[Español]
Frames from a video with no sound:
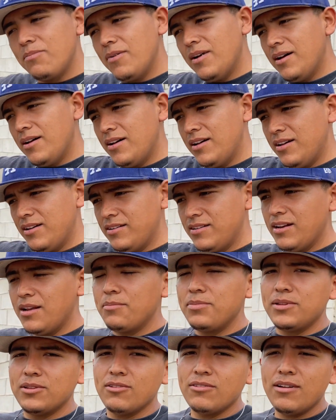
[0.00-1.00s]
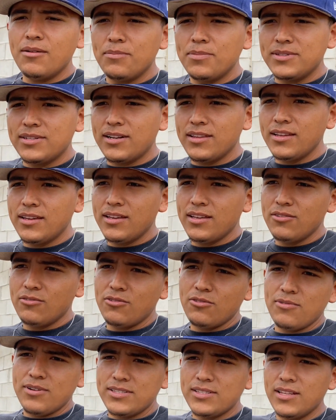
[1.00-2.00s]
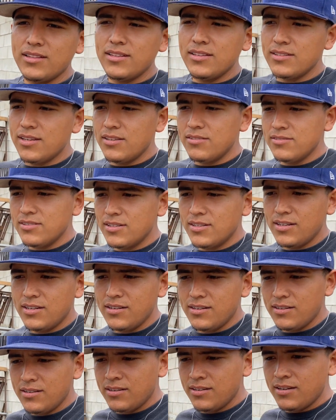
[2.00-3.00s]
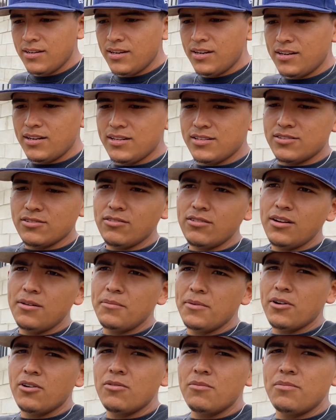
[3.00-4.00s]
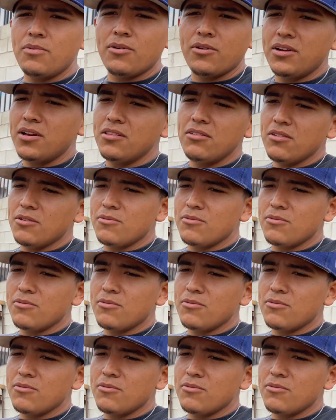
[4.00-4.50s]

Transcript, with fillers: a la pintora, a pesar de que duró bastantes años en el, en el sol. El mío con poquito de